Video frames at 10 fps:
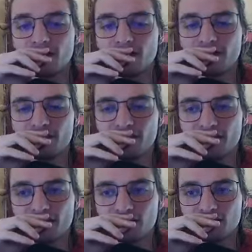
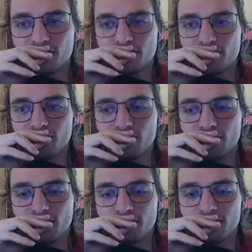davvero solamente
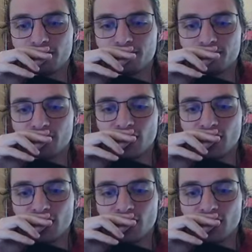quello? Dai